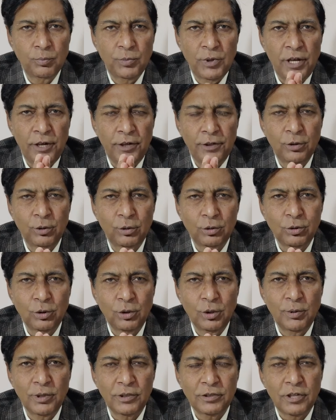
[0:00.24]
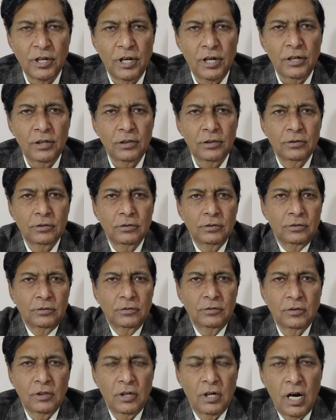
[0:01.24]
प्यारे दोस्तों नमस्कार
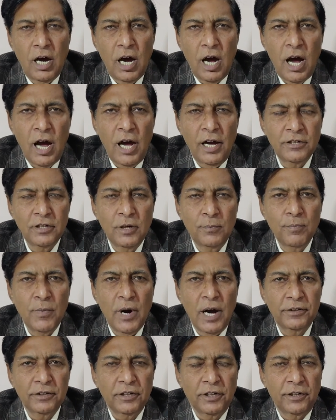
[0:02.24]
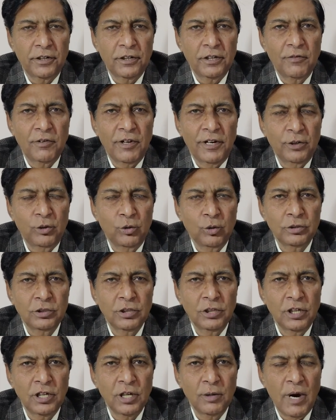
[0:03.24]
आज हम बात करेंगे
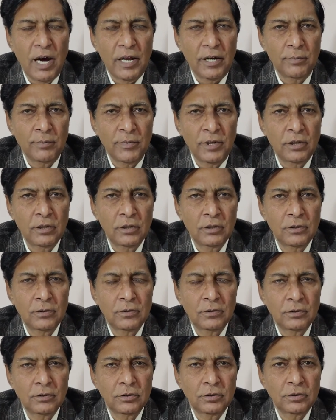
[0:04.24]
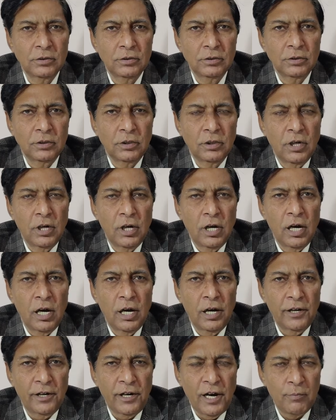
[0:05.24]
वेरिकोसिल के बारे में
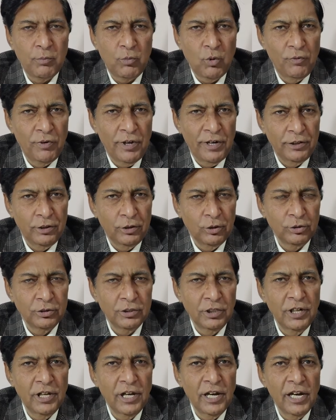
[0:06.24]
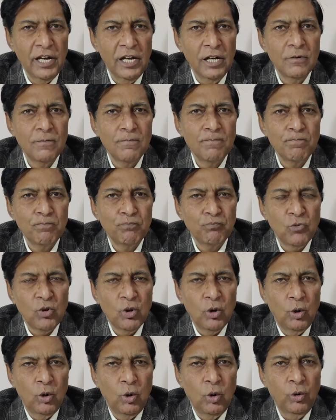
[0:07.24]
अगर आपको वेरिकोसिल है
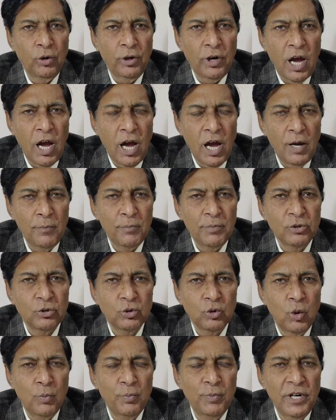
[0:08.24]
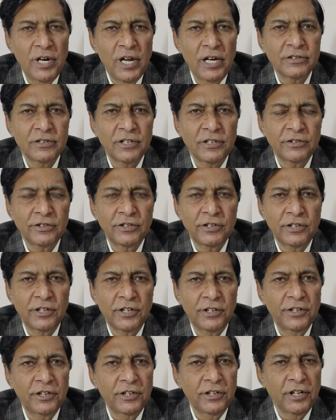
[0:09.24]
और आप इसको बिना सर्जरी
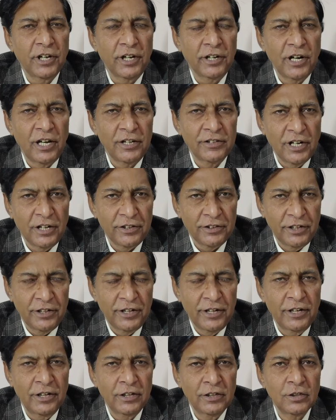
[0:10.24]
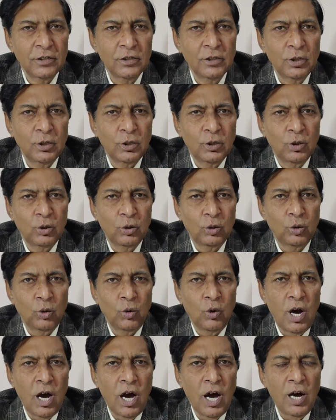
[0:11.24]
के ठीक करना चाहते हैं तो
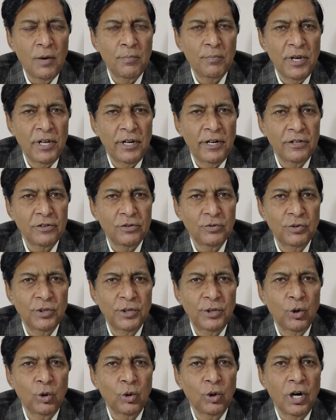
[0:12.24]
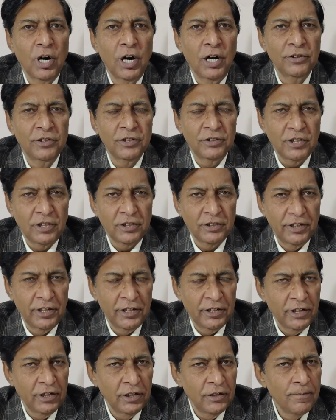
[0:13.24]
आप मेरे इस वीडियो को अंत तक
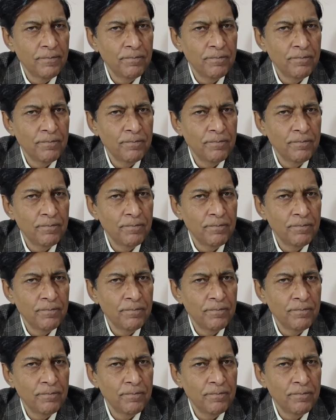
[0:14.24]
देखें